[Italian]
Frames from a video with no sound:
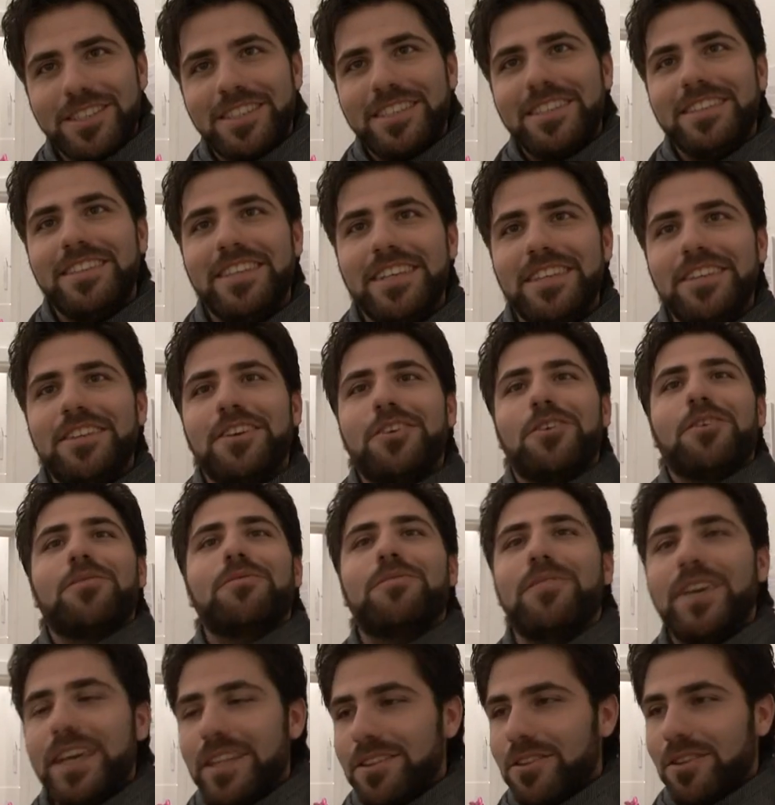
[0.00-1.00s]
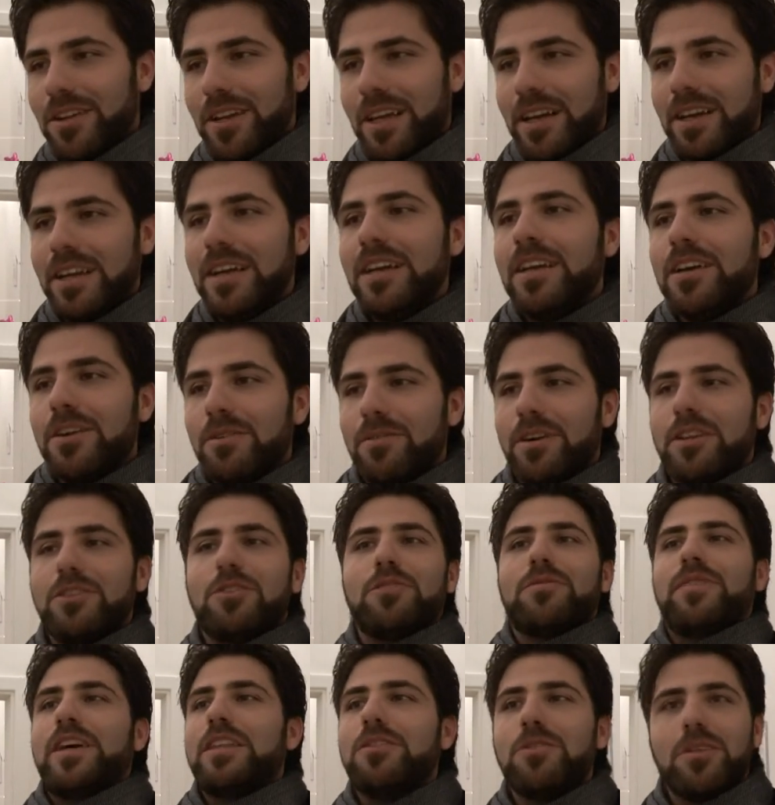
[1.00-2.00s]
si indigni con Vendola
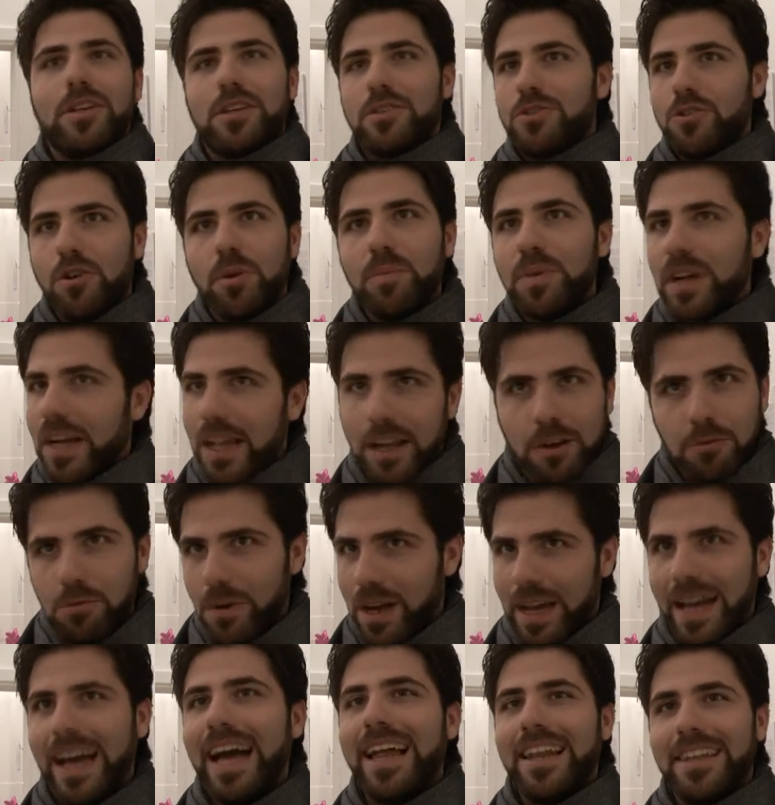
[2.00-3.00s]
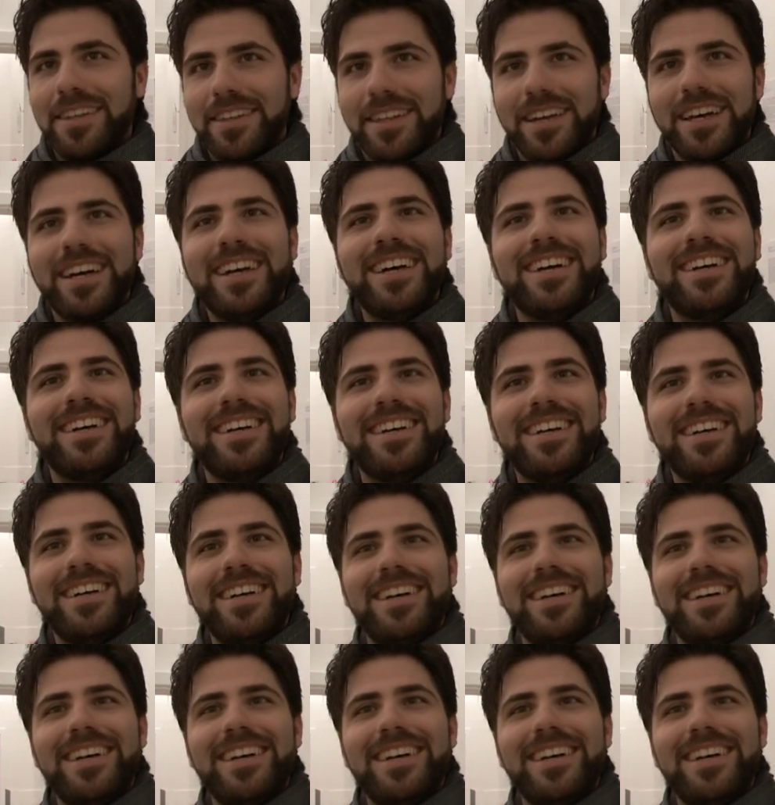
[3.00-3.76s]
quando Vendola scopre l'acqua calda.